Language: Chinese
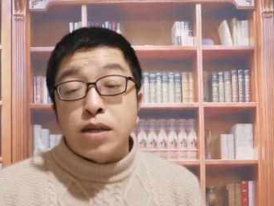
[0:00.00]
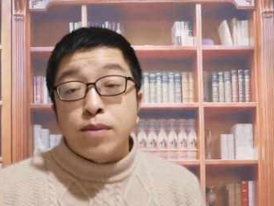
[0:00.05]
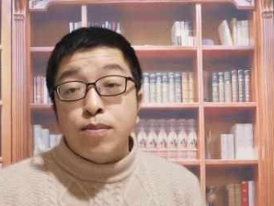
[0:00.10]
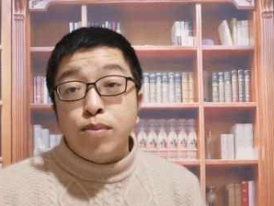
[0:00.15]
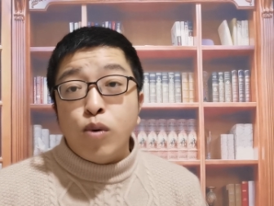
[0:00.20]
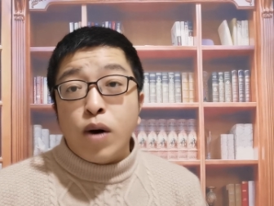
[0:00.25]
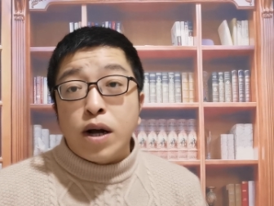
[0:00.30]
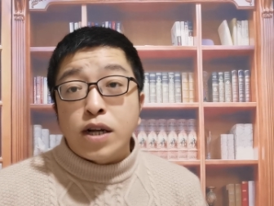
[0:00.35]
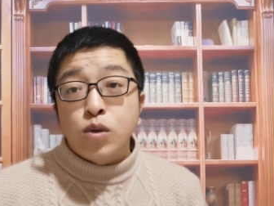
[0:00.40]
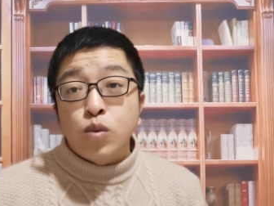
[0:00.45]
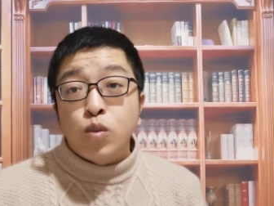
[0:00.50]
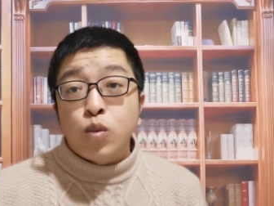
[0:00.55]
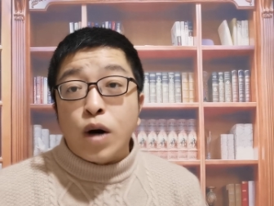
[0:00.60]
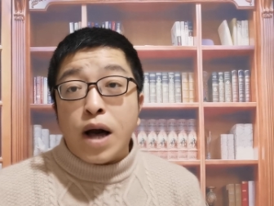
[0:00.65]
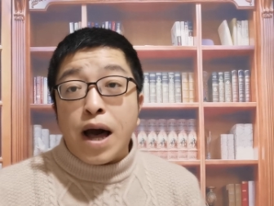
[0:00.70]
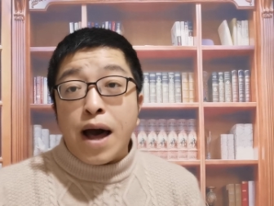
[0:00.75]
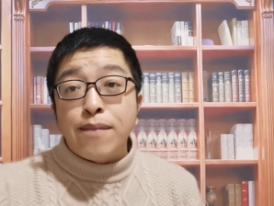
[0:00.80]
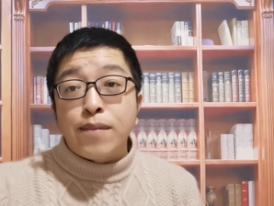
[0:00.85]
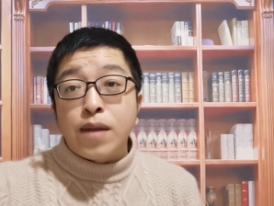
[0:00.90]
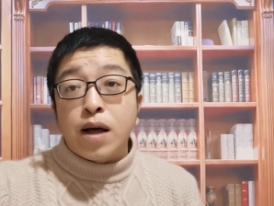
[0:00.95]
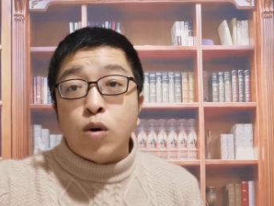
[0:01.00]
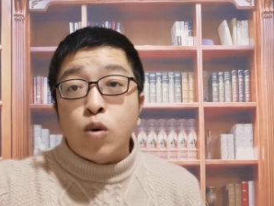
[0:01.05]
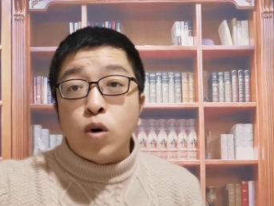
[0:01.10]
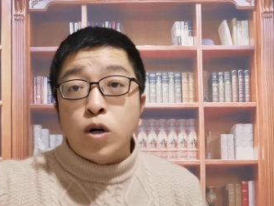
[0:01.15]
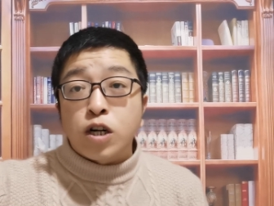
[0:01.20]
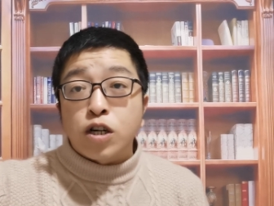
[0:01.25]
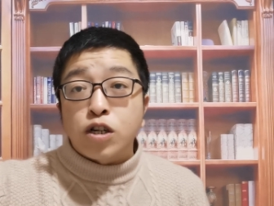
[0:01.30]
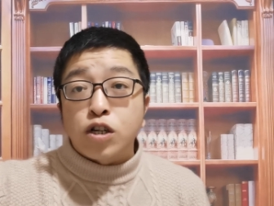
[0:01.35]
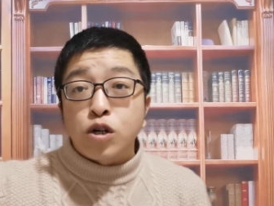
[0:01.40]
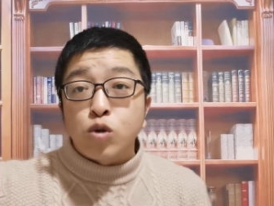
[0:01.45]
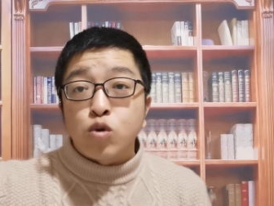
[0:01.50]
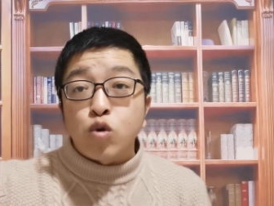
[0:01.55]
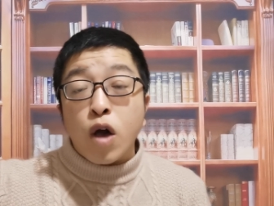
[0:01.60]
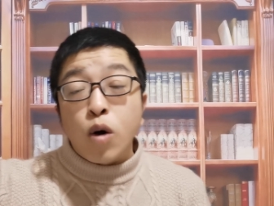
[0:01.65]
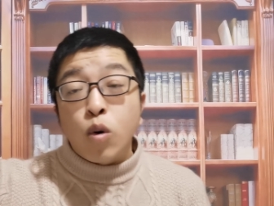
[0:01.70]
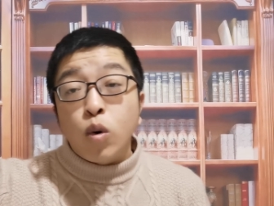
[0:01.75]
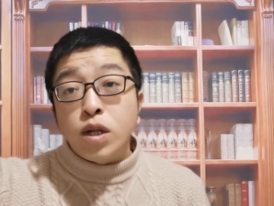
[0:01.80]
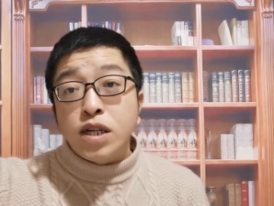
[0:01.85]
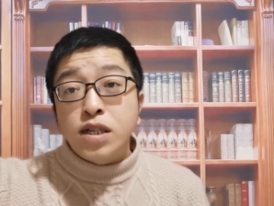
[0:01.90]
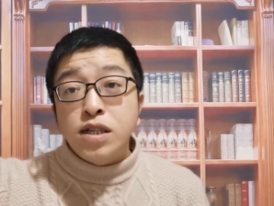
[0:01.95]
你不管是武汉呢，或者是
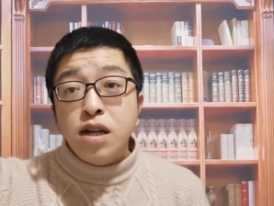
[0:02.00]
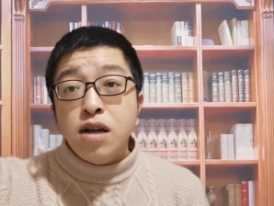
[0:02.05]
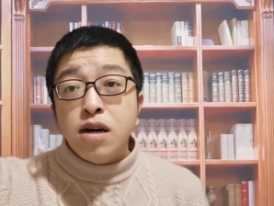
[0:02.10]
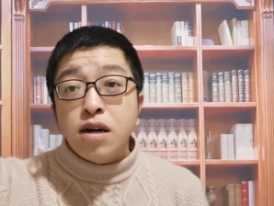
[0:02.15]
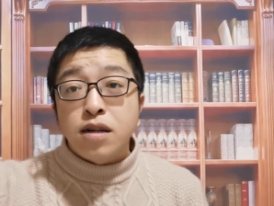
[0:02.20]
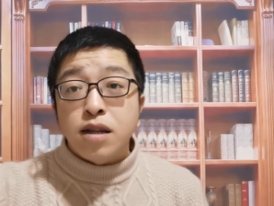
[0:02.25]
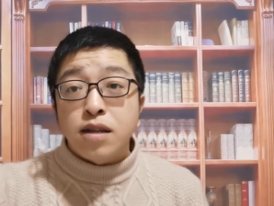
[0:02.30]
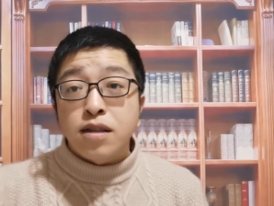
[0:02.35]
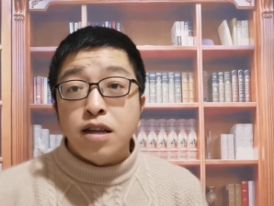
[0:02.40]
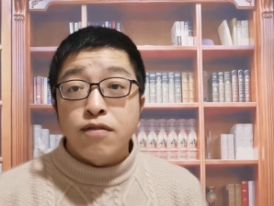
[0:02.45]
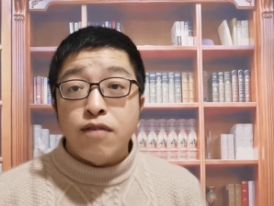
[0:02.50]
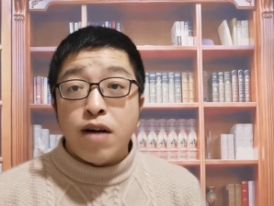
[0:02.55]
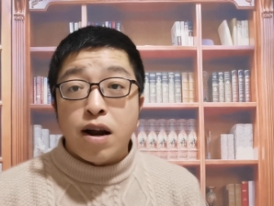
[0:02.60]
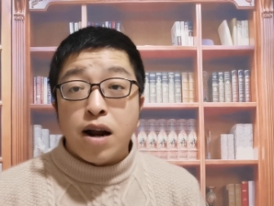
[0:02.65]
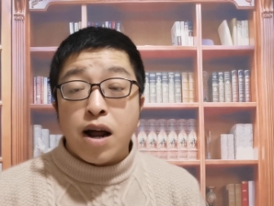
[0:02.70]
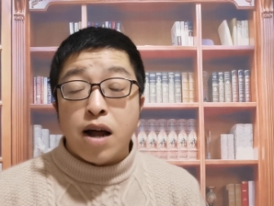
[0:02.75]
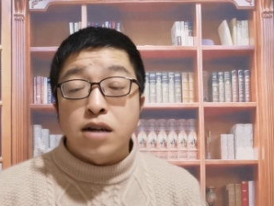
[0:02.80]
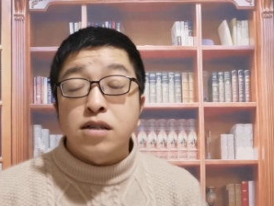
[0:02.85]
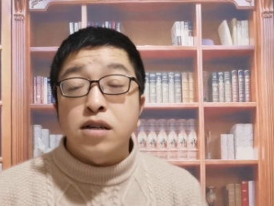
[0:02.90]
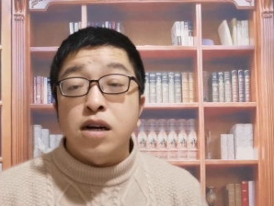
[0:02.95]
全国的任何的地方啊，